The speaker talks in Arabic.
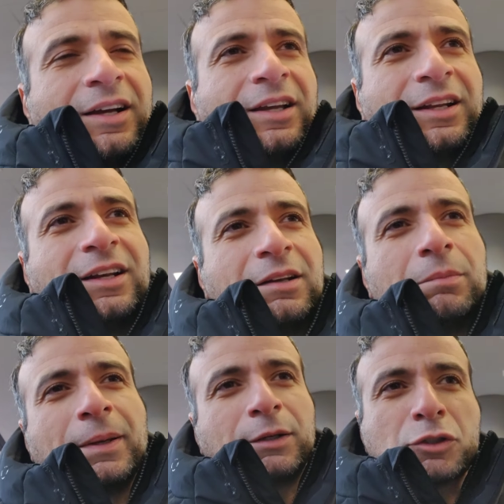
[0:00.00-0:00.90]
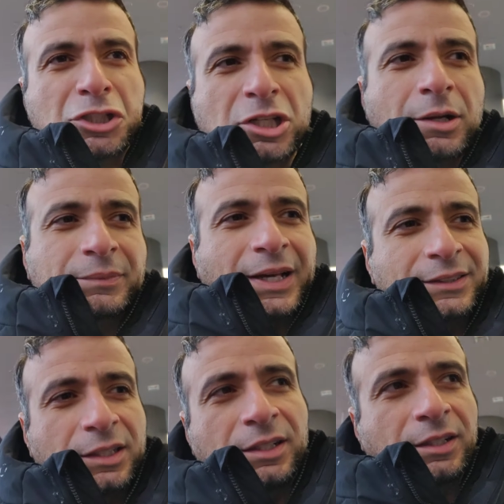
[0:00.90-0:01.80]
البيع والشراء بتاعه
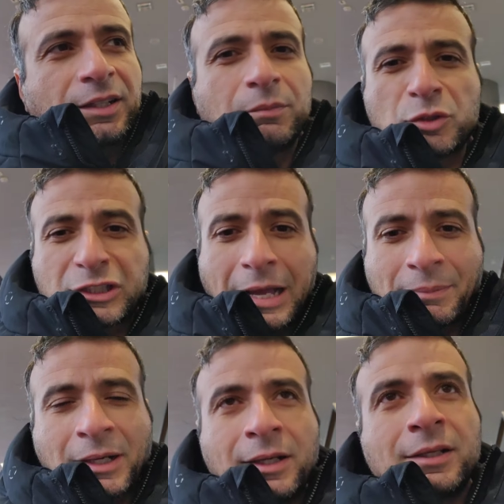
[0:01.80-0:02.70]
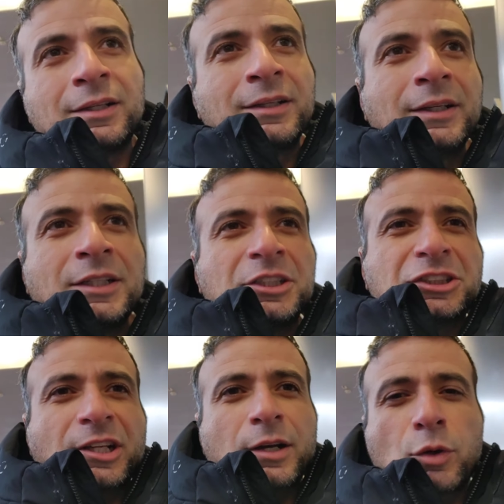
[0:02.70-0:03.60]
المستعمل
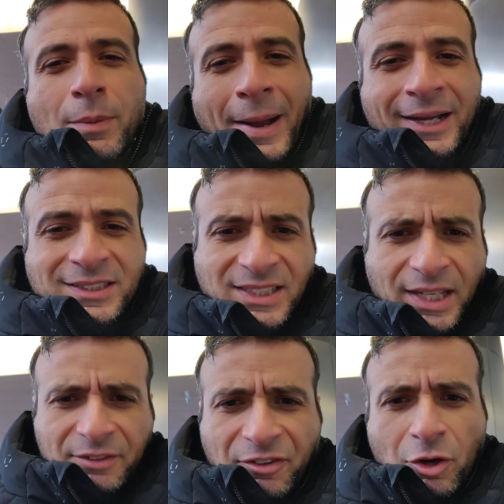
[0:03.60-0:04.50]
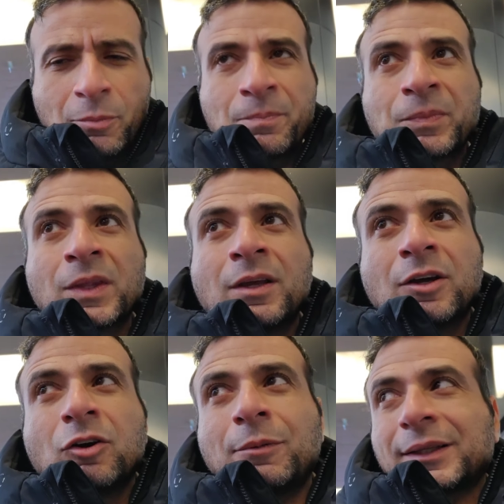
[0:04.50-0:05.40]
اشترى له كام حاجه تسك فيهم
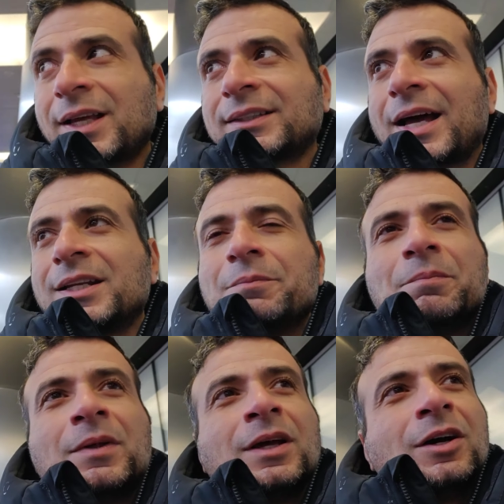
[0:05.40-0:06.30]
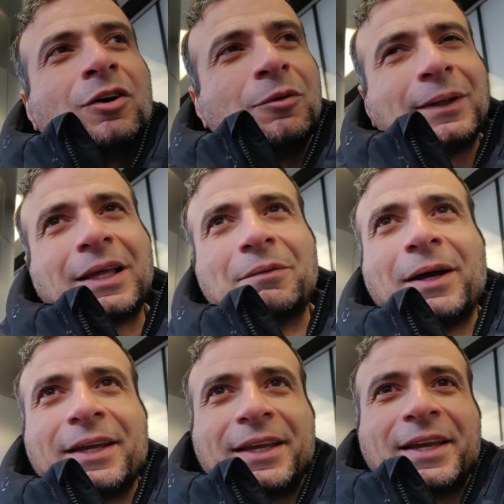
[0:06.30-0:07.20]
وبعدها اتعلم وبدا
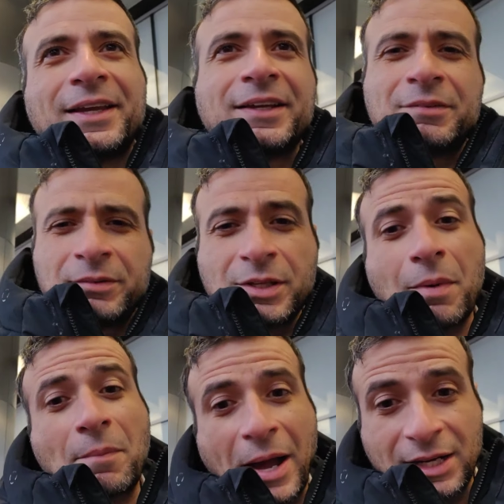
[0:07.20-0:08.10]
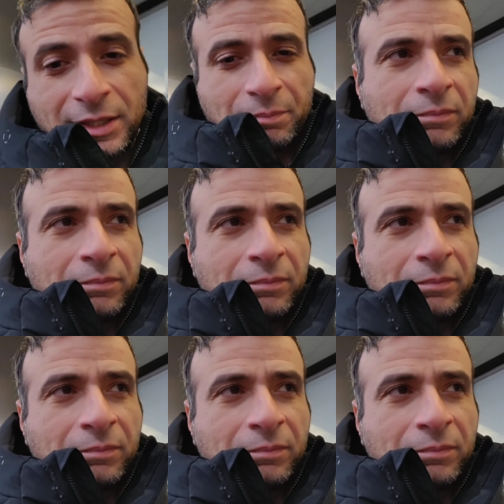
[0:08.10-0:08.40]
بقى ايه يبقى معلم